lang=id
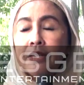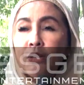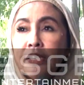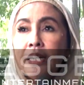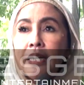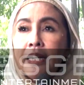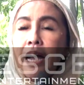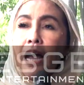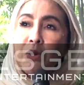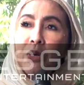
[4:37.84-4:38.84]
terus
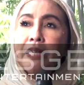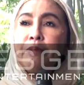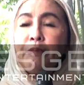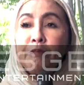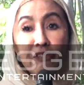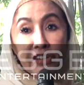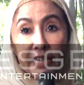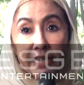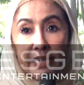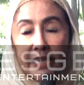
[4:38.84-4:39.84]
aku lagi
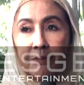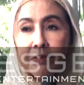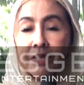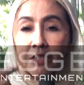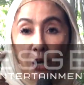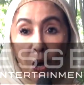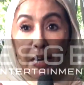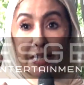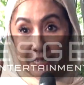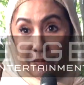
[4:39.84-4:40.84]
berpikir gini
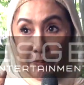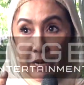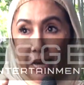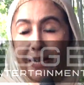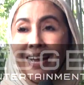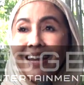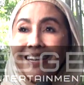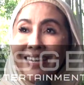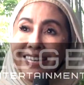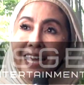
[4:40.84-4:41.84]
seorang Gibran
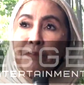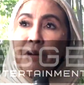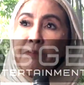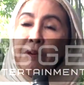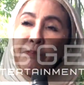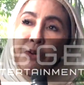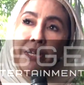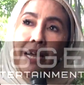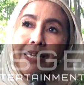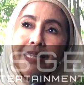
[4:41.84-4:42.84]
dia belum
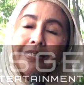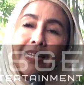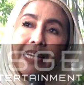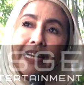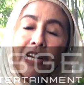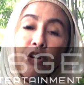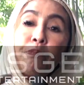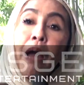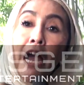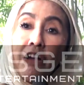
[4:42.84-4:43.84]
mempunyai track
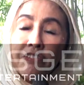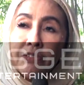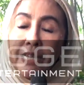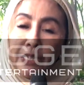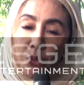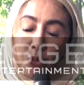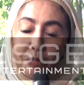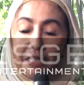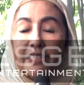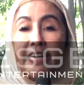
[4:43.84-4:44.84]
record maaf satu
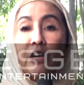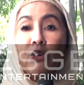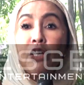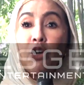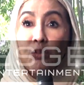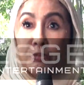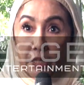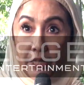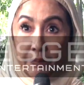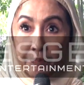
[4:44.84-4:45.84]
misal track recordnya
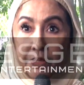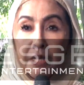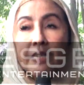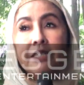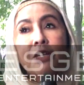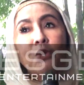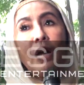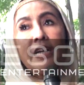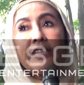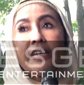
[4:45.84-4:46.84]
korupsi satu
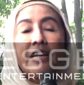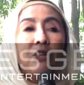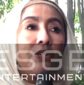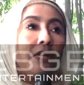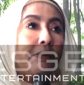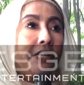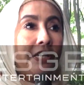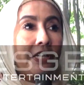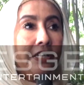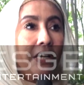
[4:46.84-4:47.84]
lagi track recordnya
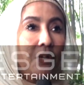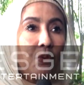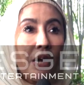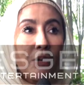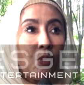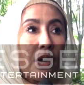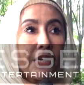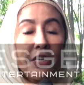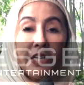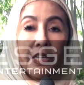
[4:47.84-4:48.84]
begini gini ini uang uang
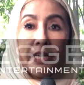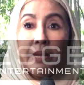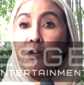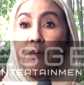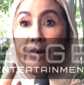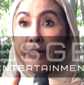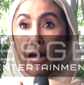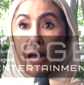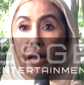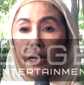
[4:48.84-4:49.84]
gini gini gini belum
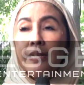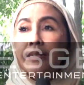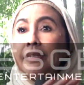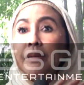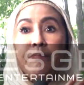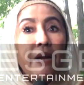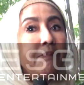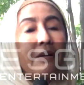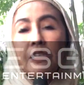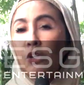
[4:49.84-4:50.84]
ada
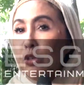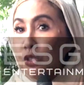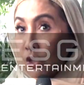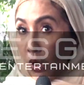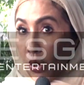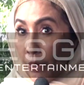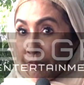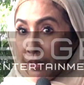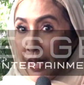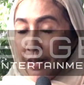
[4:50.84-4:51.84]
Gibran masih kosong
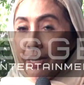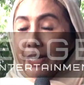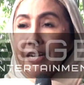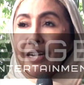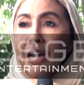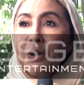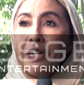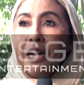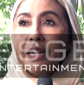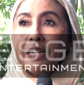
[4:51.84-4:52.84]
ya kalau
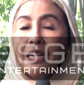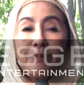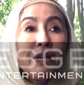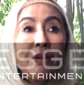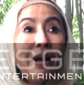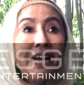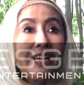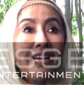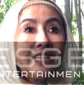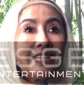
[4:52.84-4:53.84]
ya ke, belum
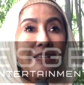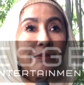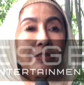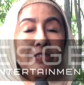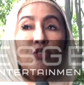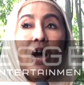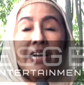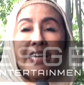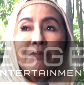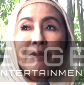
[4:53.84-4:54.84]
ada
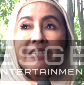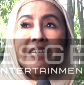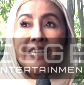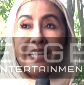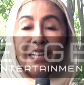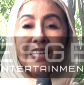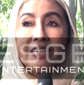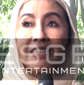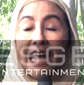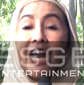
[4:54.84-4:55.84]
wakil presiden,
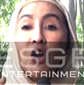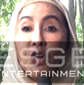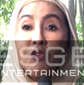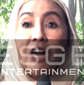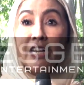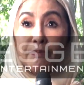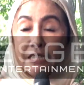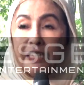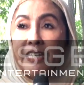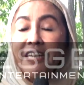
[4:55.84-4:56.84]
calon wakil
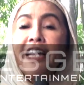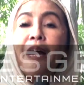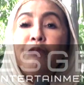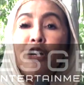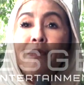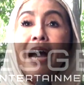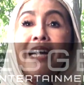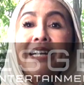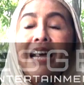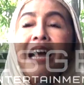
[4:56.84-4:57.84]
presiden yang belum
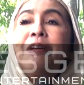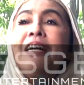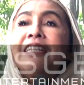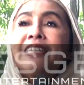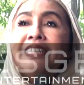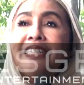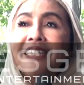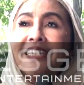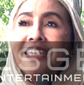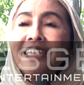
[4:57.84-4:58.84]
ada
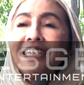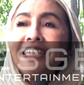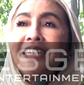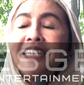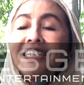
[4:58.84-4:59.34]
eh,